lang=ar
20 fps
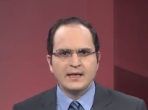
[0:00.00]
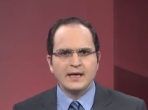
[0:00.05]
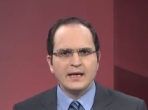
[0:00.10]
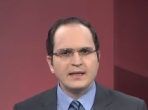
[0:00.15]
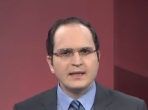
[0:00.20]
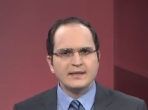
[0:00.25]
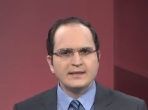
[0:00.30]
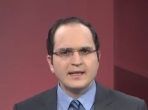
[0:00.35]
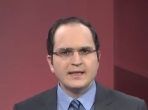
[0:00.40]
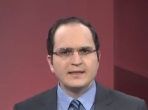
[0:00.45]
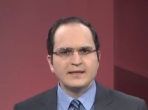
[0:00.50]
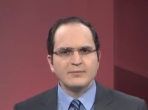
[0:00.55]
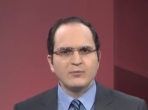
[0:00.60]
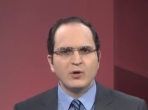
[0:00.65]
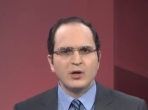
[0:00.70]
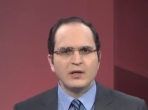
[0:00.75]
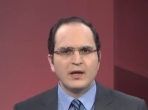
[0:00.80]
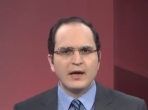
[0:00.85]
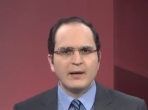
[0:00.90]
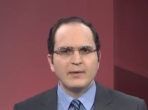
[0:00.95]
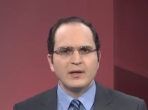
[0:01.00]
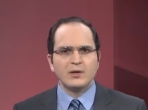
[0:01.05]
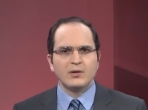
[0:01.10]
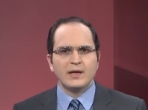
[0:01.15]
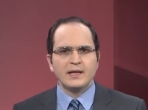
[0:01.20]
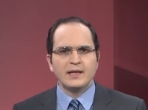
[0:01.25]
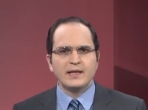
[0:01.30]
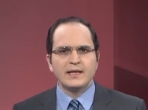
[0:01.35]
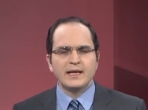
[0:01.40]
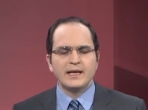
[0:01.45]
التي يتم العمل
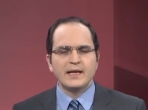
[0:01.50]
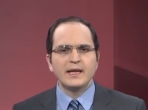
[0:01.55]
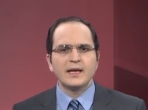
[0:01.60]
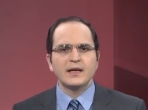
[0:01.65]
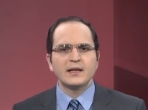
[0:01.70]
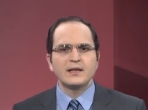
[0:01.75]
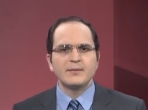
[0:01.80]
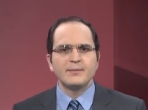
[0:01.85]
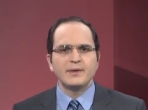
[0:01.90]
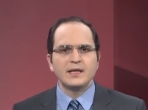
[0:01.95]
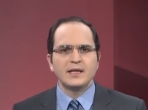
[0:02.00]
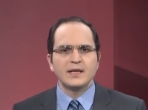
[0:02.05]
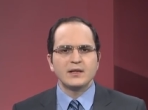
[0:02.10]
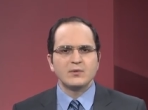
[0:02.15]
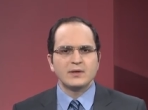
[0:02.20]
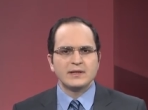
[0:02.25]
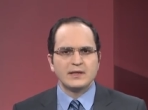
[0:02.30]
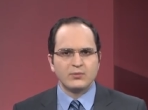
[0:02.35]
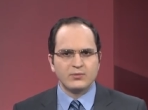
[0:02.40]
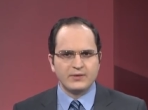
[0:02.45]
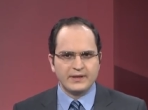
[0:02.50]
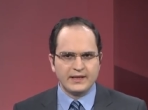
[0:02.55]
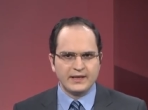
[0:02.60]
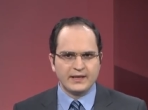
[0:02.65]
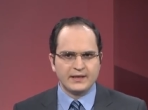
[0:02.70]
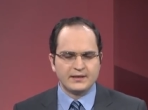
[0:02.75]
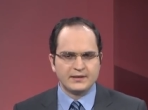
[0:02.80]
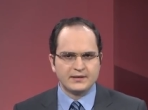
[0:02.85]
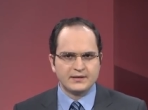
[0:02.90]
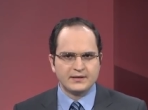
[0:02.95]
عليها إقليميا
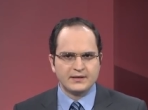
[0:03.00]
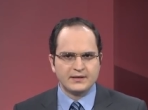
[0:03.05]
ودوليا